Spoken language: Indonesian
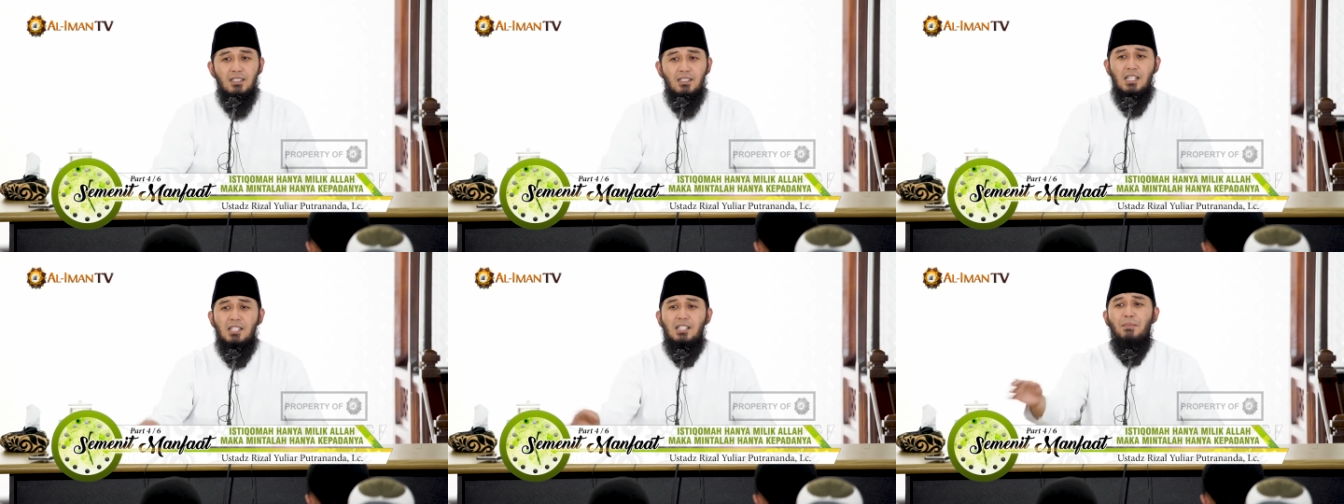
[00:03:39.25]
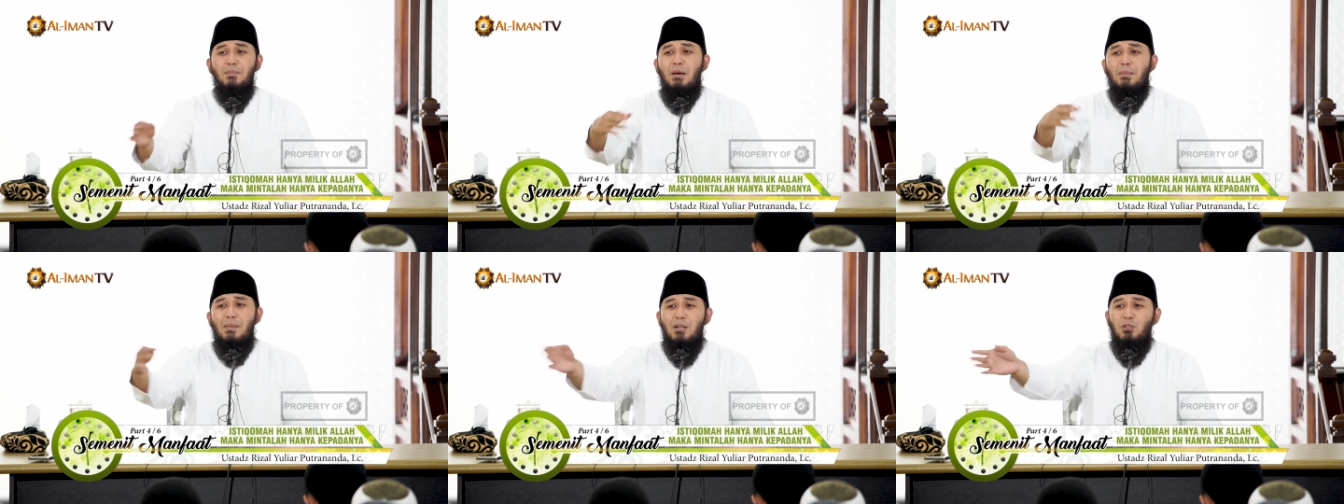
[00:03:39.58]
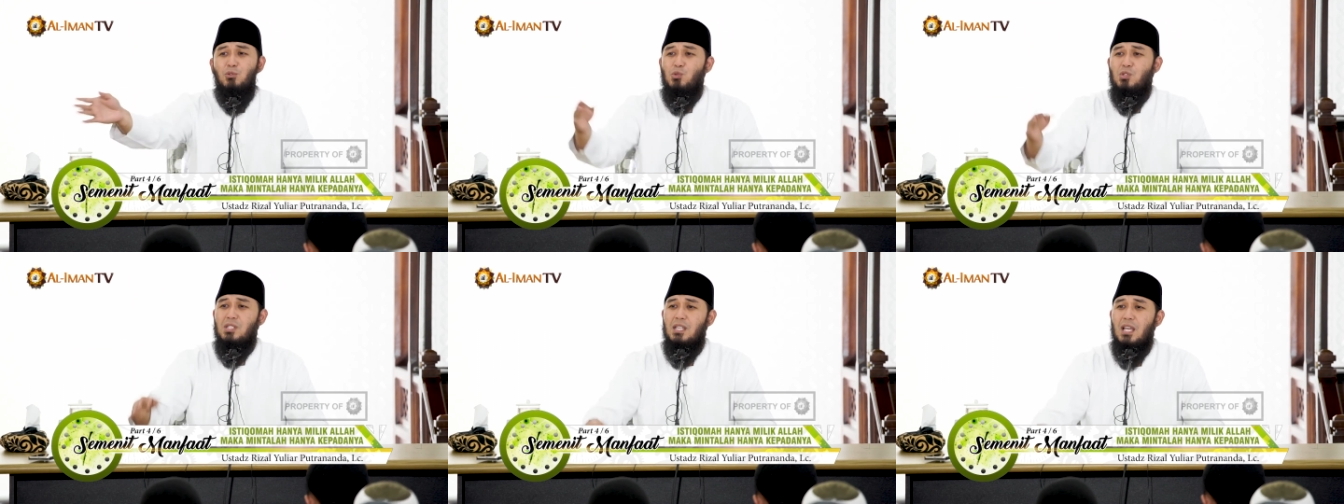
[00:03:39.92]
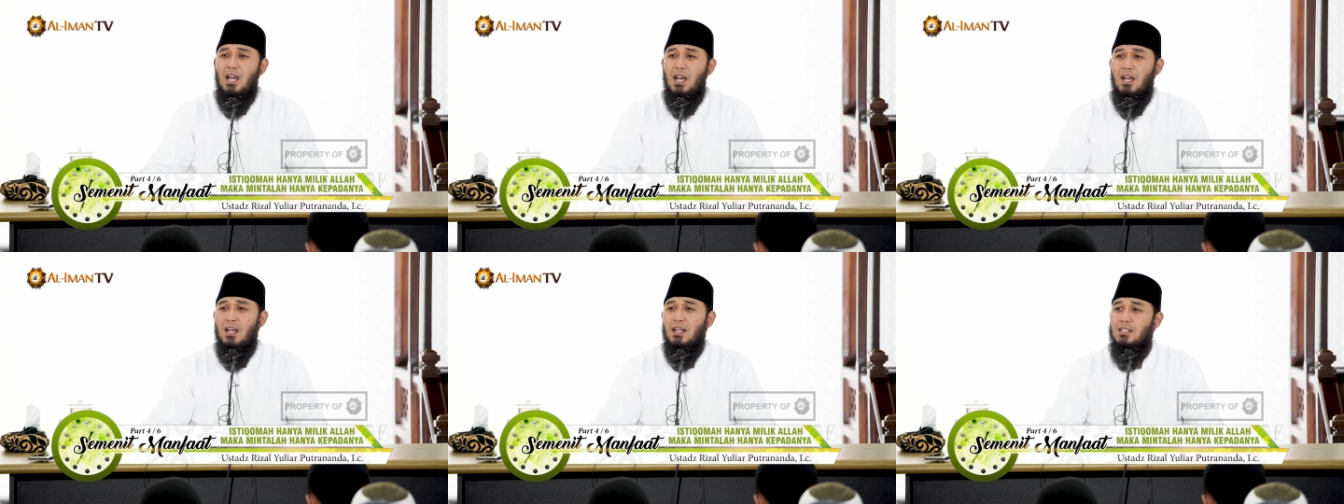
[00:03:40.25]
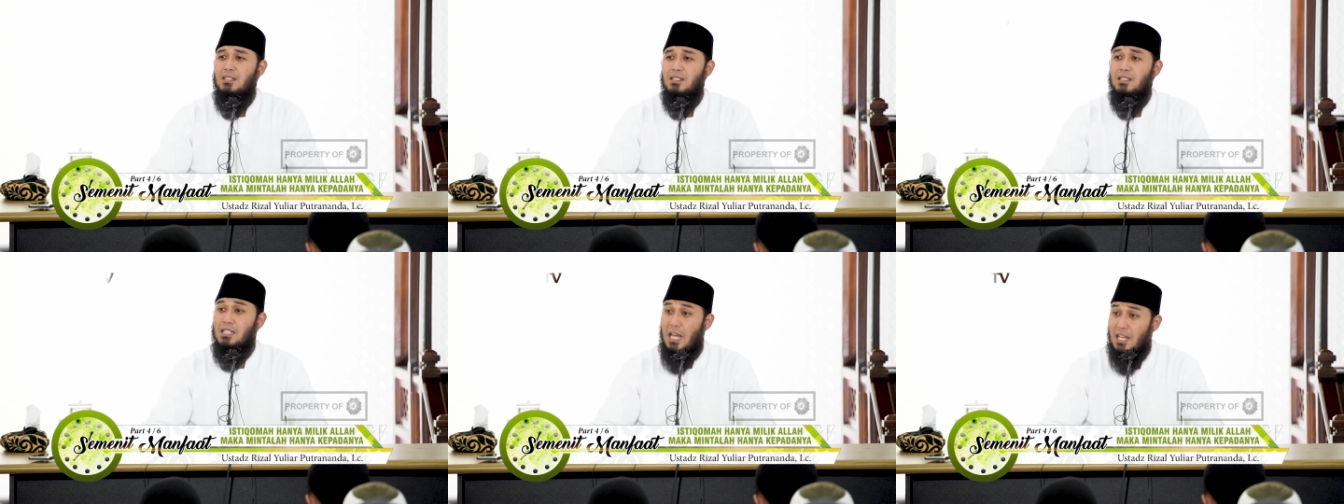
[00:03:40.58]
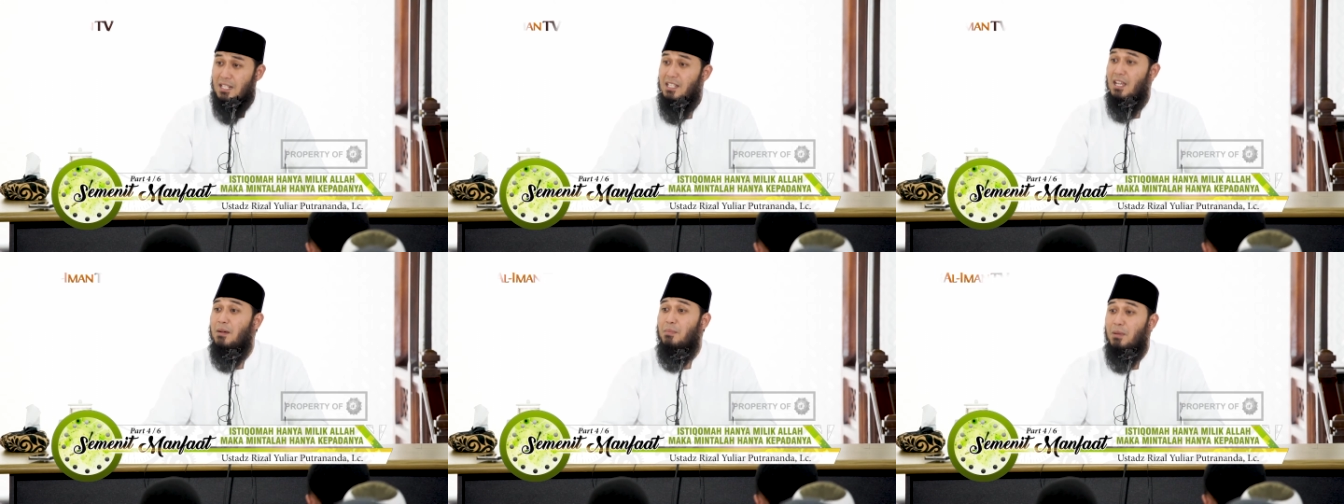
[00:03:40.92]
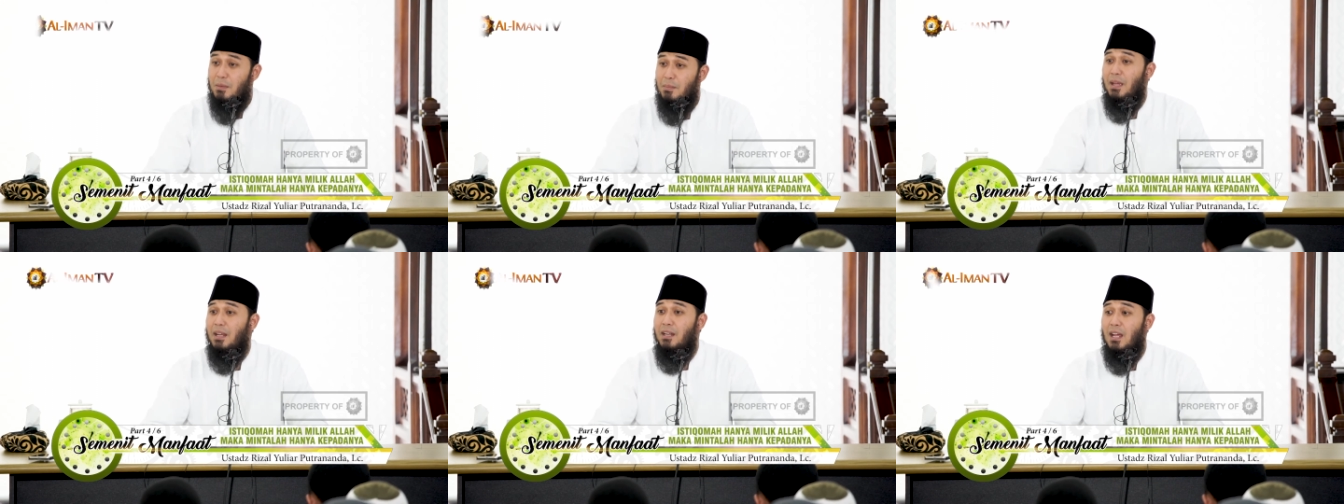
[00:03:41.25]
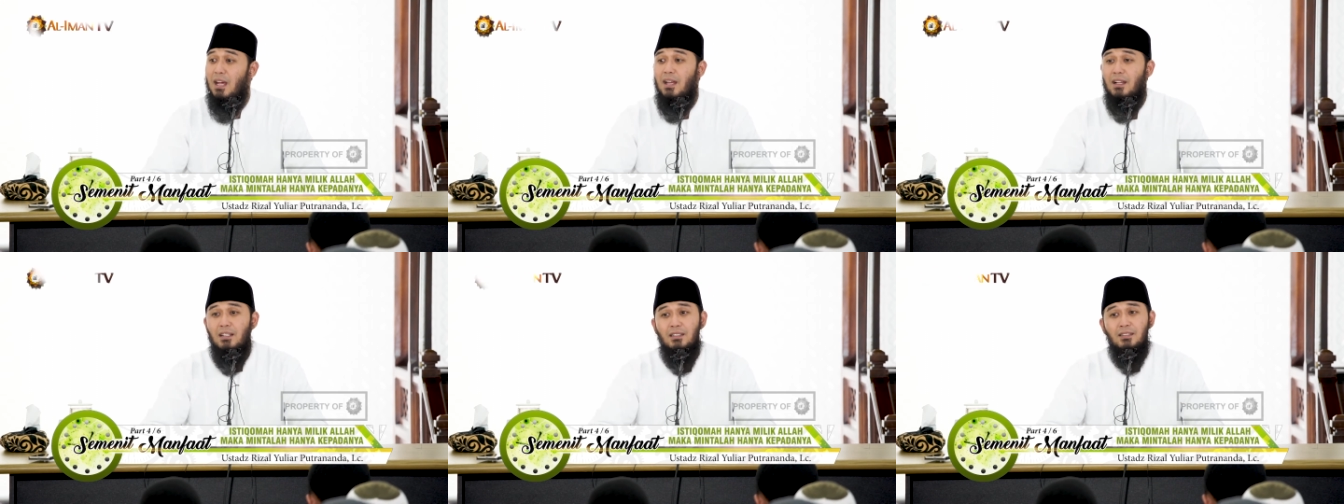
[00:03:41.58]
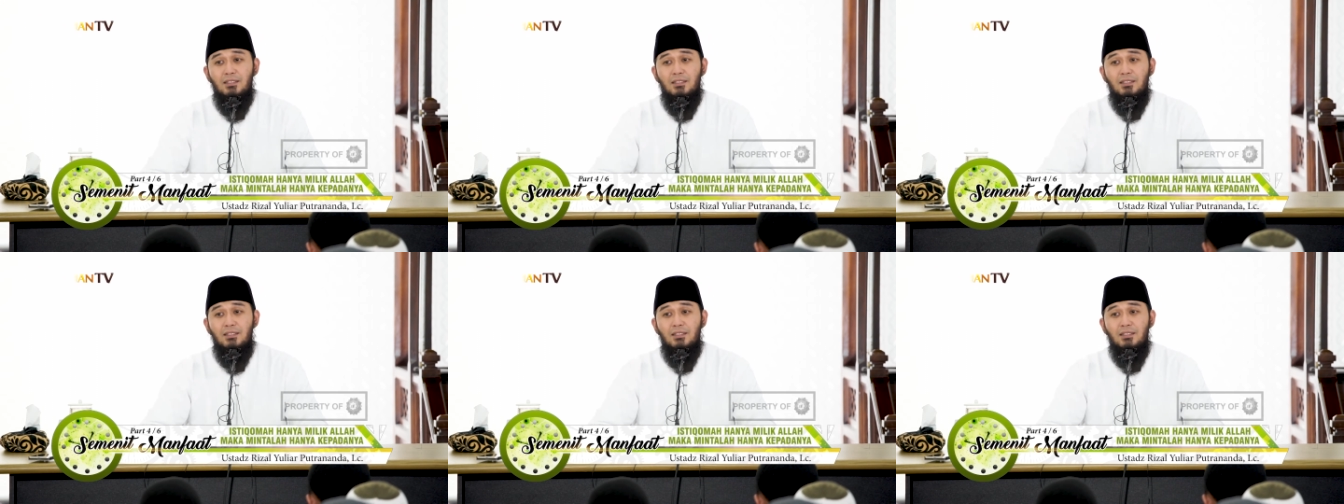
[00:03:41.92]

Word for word: Sesama manusia saja berbeda.